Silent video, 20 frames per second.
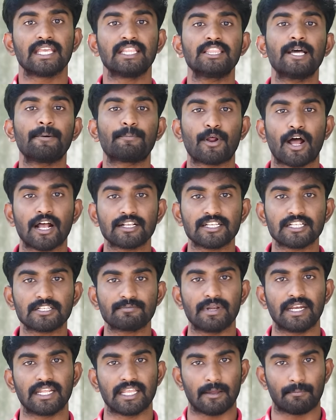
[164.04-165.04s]
இந்த
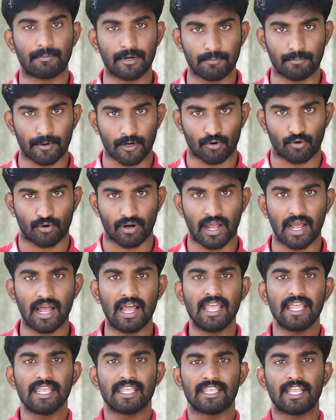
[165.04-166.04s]
ப்ராசஸ்மே நீங்கள் எப்படி பண்ணணும்னா
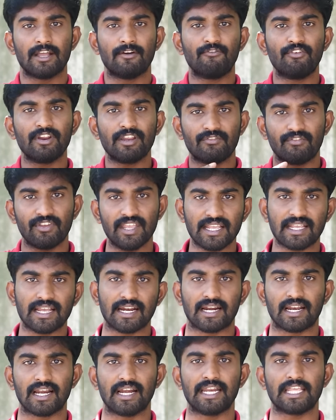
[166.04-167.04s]
எவ்ரி
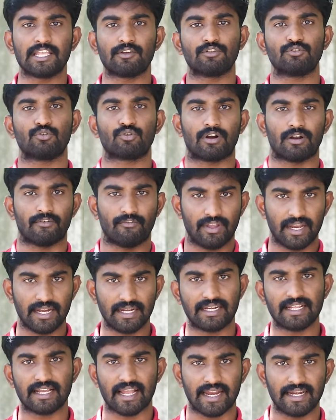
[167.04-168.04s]
வீக்கெண்டில் நீங்கள் வந்து உங்களோட
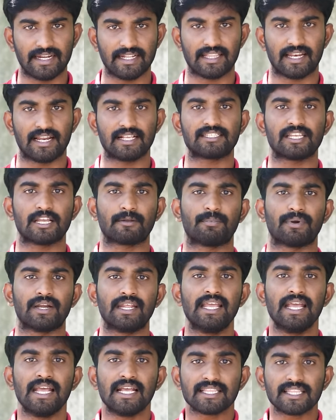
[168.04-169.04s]
வெயிட்டு ஹைட் இதெல்லாம் செக்
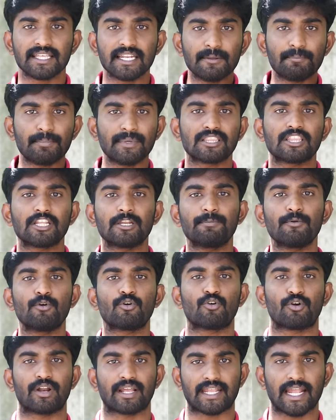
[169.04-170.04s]
பண்ணி திருப்பி திருப்பி
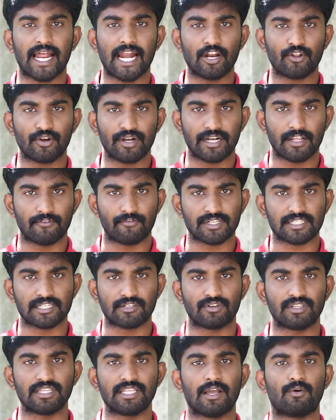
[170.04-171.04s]
உங்களோட கேலரி
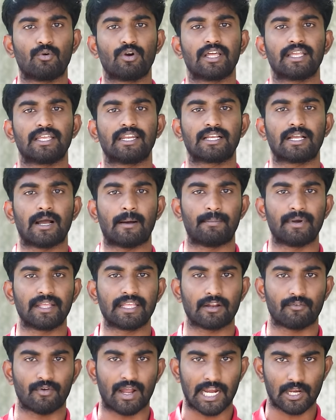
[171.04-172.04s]
டெபிசிட் வந்து எவ்வளோ இருக்குது
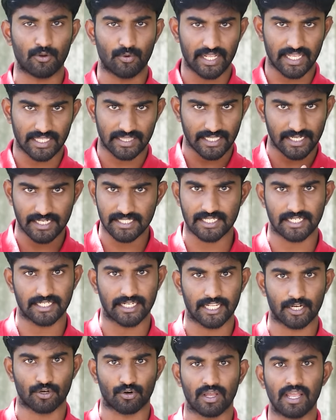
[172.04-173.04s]
அப்படிங்கிற வேல்யூ நீங்கள்
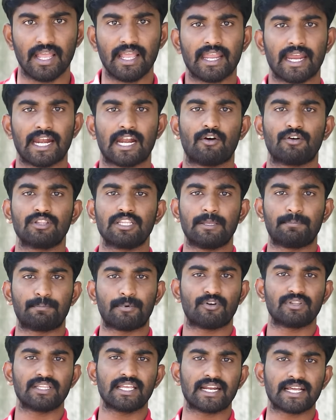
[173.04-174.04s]
தெரிஞ்சுக்கிட்டே இருக்கணும் ஏன்னா வந்து
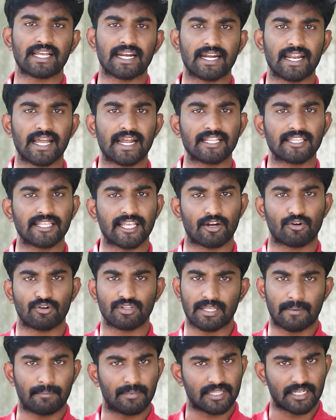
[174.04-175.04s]
இப்போ வந்து எனக்கு ரெண்டாயிரத்தி
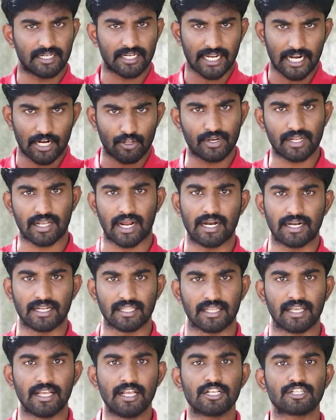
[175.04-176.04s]
இரநூத்தி எண்பத்தெட்டு கேலரி
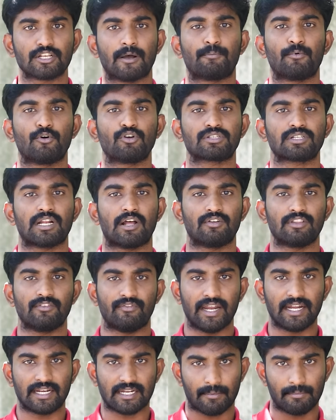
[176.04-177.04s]
காட்டுது சப்போஸ் நான்
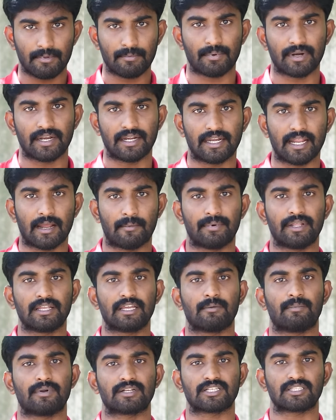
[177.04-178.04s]
வந்து வெயிட் கம்மி பண்ணிட்டேன்
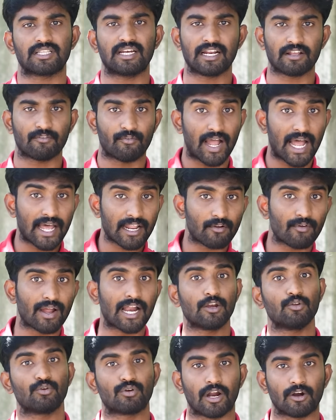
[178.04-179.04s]
அப்படிங்கிற பட்சத்தில் எனக்கு வேறு
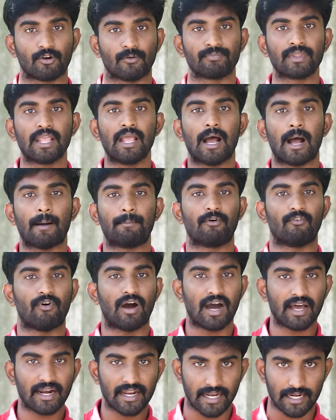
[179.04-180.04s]
வேல்யூ காட்டும் அப்போ
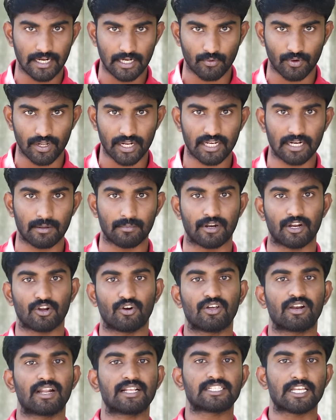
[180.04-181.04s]
வார எண்டு வரைக்கும் நம்ம
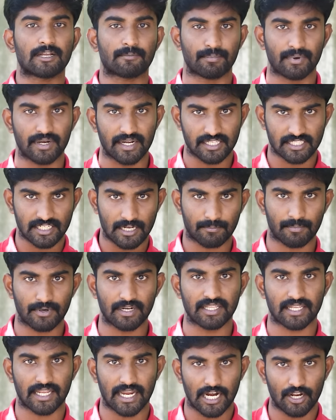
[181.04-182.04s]
ரெகுலராக செக் பண்ணி செக்
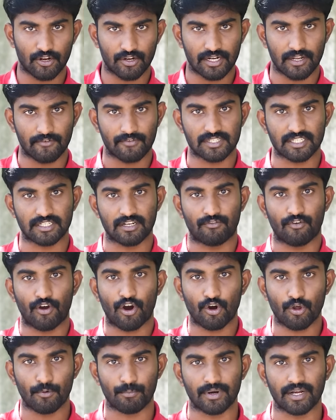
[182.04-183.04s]
பண்ணி இந்த கேலரி டெபிசிட்டை
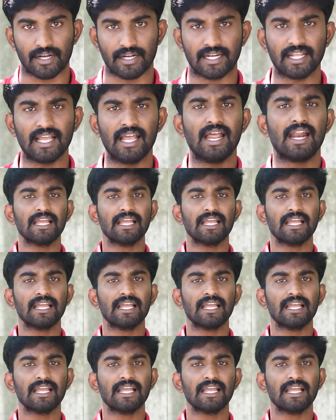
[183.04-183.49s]
ஃபாலோ பண்ணிவிட்டு